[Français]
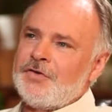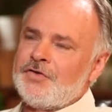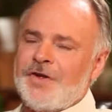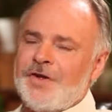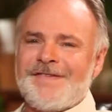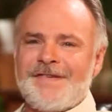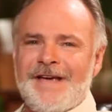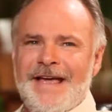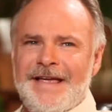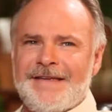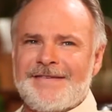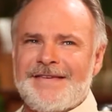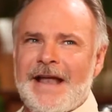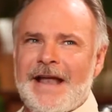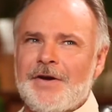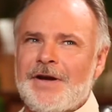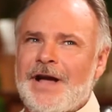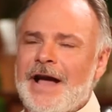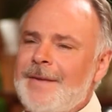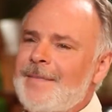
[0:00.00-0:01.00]
Je dirais que
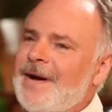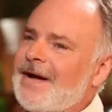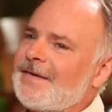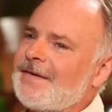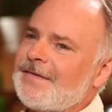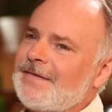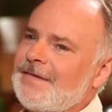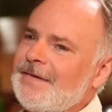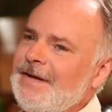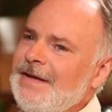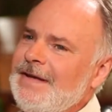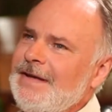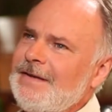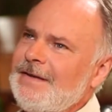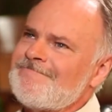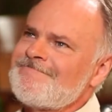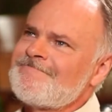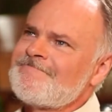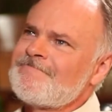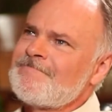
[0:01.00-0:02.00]
ça a
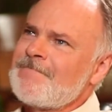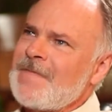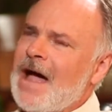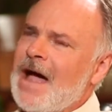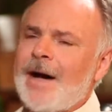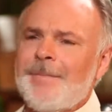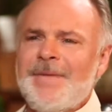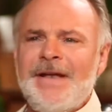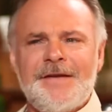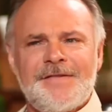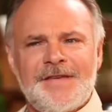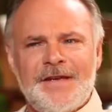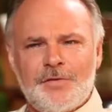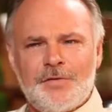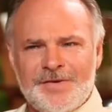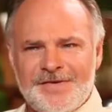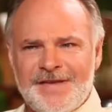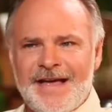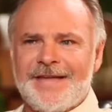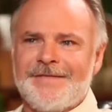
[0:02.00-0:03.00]
commencé en
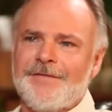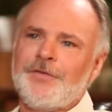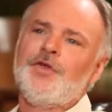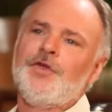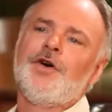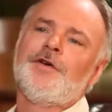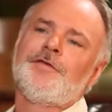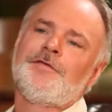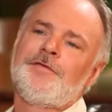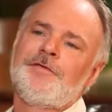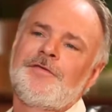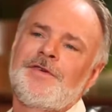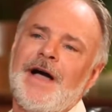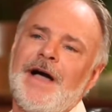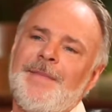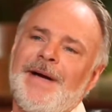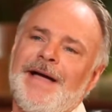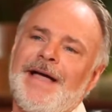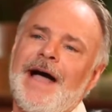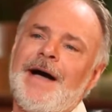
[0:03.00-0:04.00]
1969,
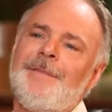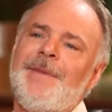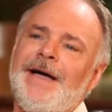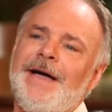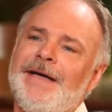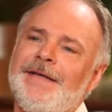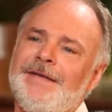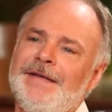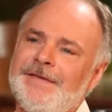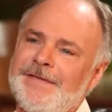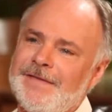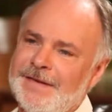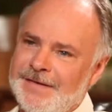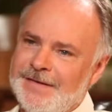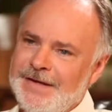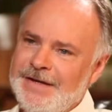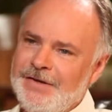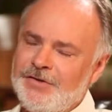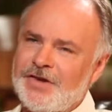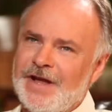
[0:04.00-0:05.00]
quand ma grand-mère est
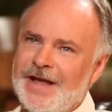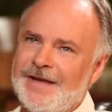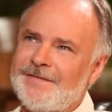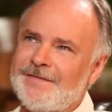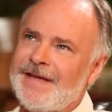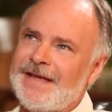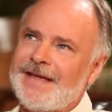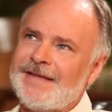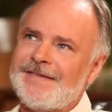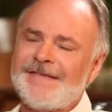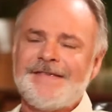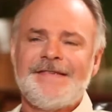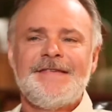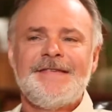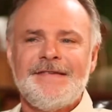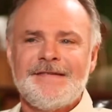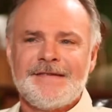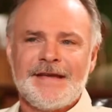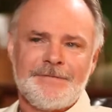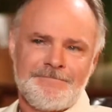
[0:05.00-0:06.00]
décédée. J'avais
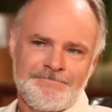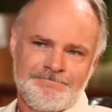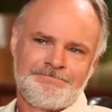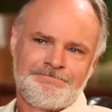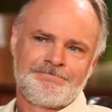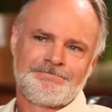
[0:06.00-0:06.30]
six ans.